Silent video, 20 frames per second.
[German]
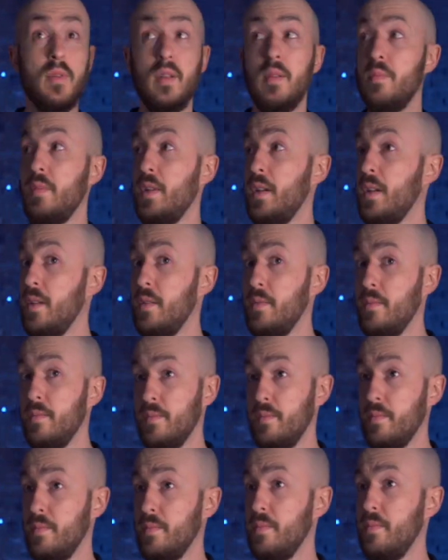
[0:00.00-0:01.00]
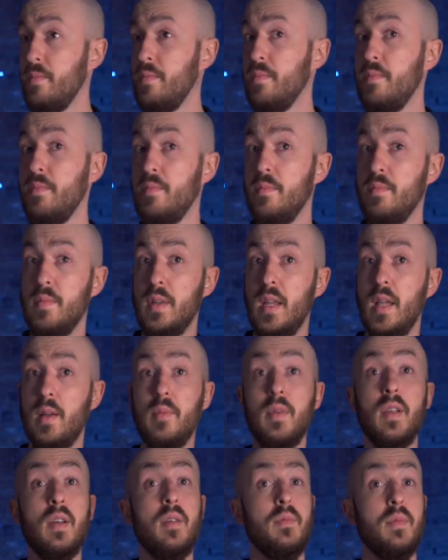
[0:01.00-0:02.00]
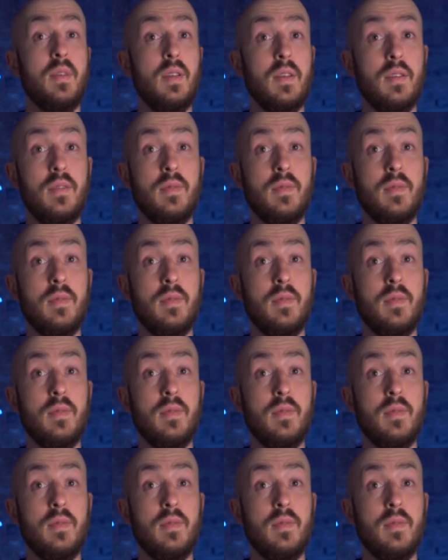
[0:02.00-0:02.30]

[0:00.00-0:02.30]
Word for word: allermeisten, wenn man sich sonst